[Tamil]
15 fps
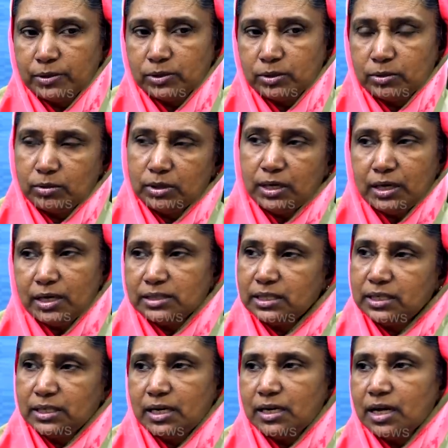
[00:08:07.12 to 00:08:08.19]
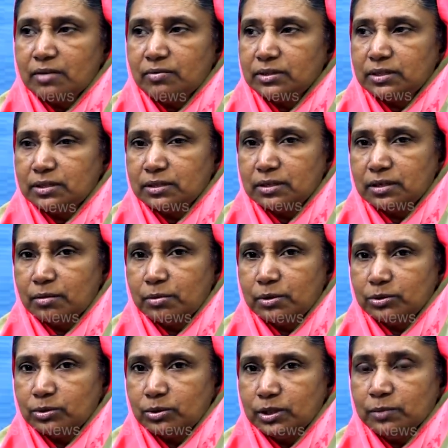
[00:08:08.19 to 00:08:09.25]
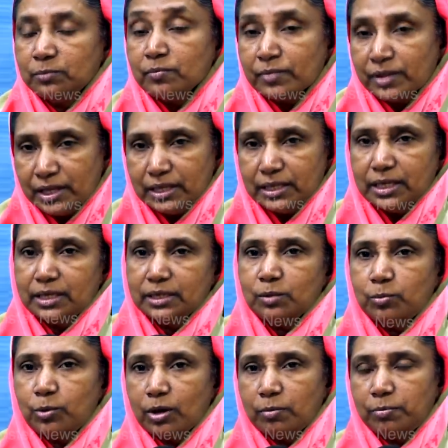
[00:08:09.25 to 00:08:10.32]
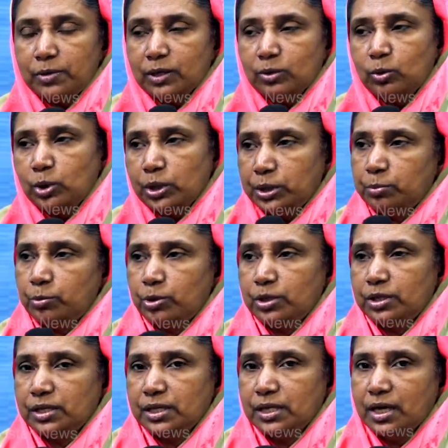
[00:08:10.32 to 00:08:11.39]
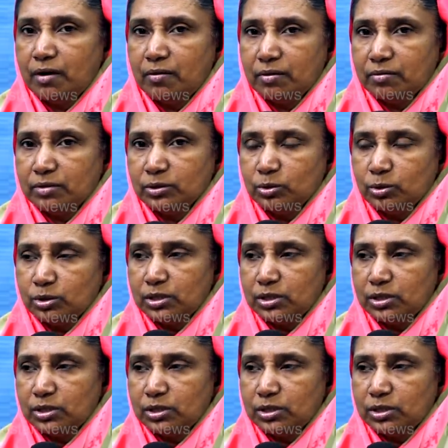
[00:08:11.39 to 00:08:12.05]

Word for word: அப்பா சொன்னோன்னே சரி எல்லோரும் வந்துடுங்க அப்படின்னு சொல்லி இங்கேருந்து புறப்பட்ட கூட்டிகிட்டு போகிறதுக்கே அவங்க வந்து